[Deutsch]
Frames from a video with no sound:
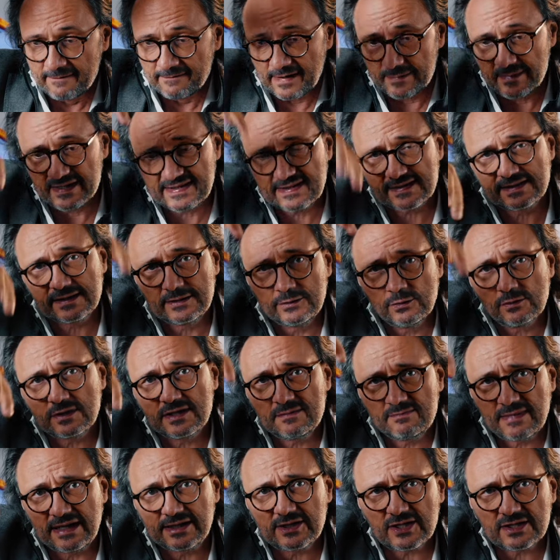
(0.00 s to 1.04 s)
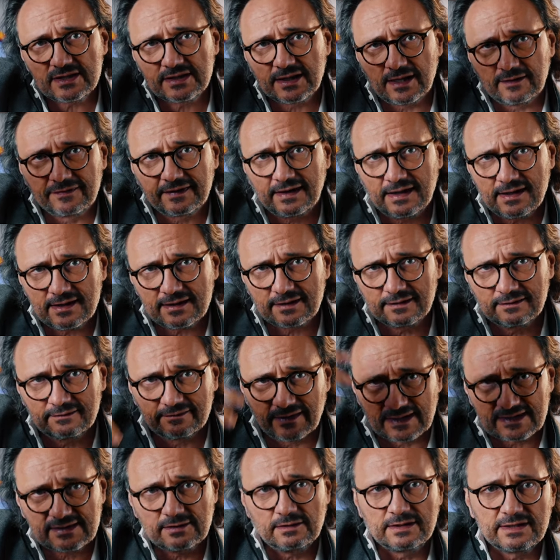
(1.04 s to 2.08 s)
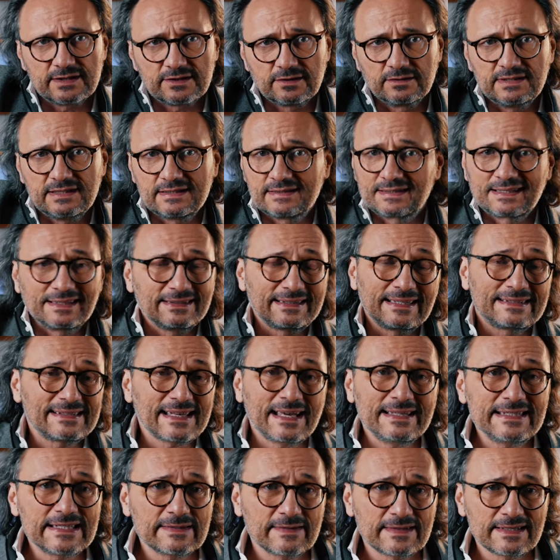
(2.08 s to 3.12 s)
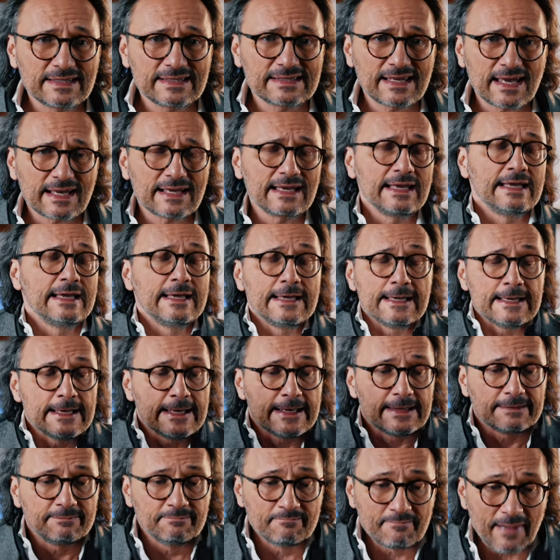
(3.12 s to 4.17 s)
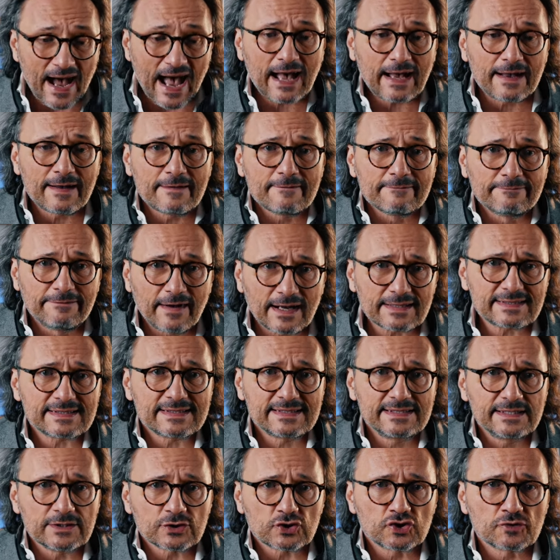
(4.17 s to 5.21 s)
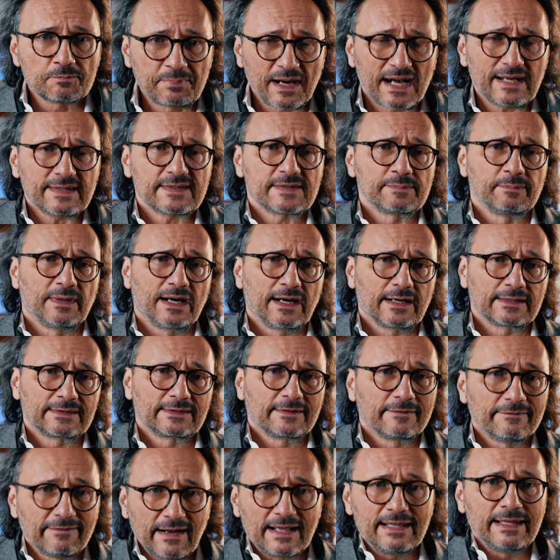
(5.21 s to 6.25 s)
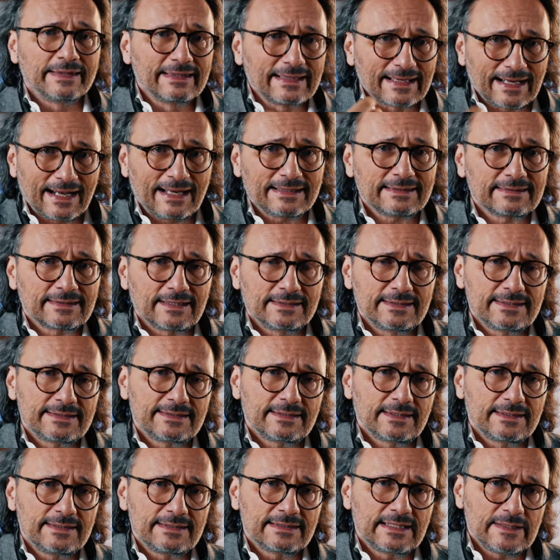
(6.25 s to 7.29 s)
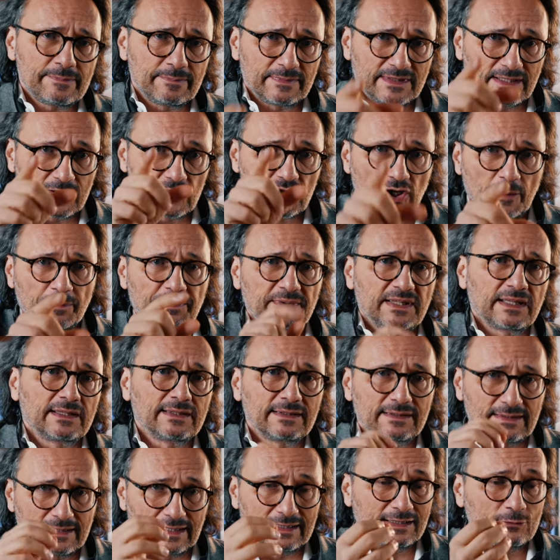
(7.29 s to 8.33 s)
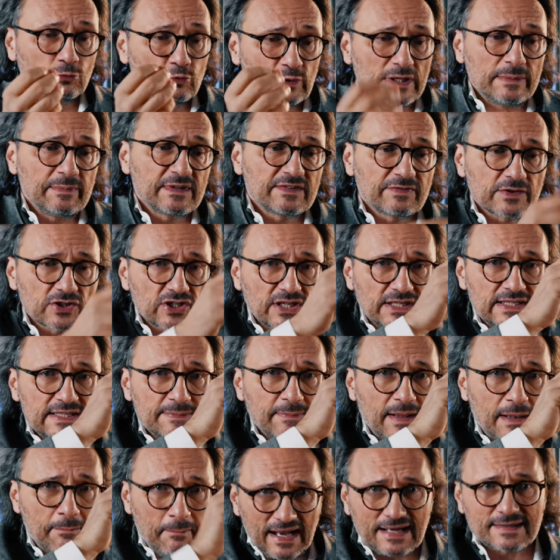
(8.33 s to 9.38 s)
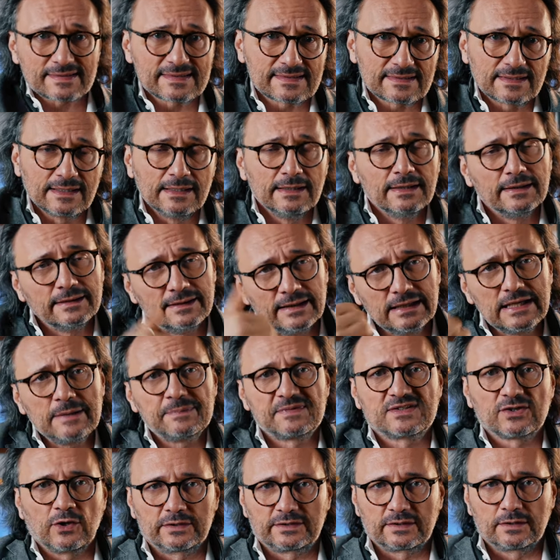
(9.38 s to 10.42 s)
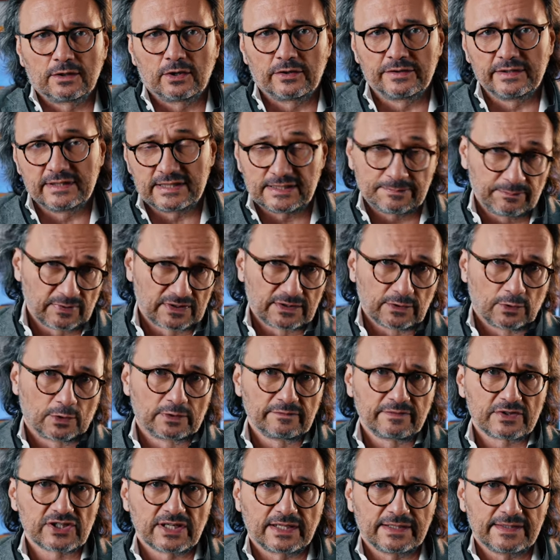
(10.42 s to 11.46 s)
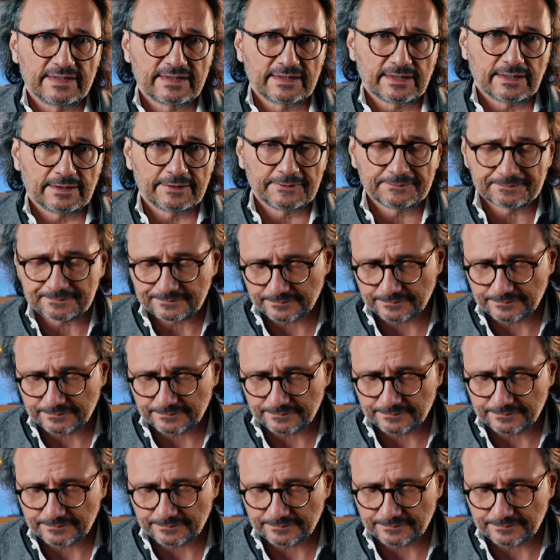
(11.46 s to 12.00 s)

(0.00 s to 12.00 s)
Wenn mich diese jungen Menschen da fragen, was soll ich studieren, das Einzige, was ich sage, mach, was dir Spaß macht, weil einen Rat kann ich dir nicht geben. Den Job, den, den du nämlich wahrscheinlich mal machst, den gibt es heute noch nicht, mit einer hohen Wahrscheinlichkeit.